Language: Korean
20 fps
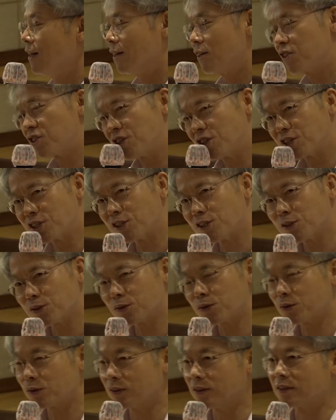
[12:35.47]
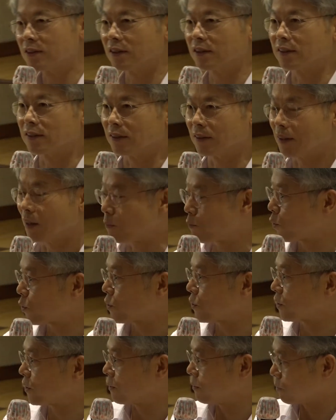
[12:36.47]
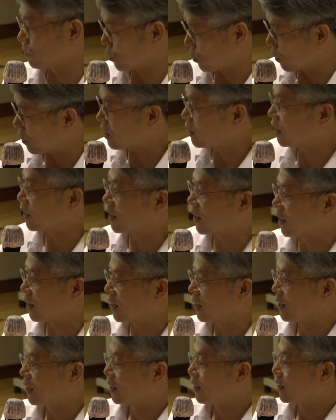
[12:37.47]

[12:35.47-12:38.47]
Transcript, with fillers: 실질적으로 의석은 대표성은 정확하게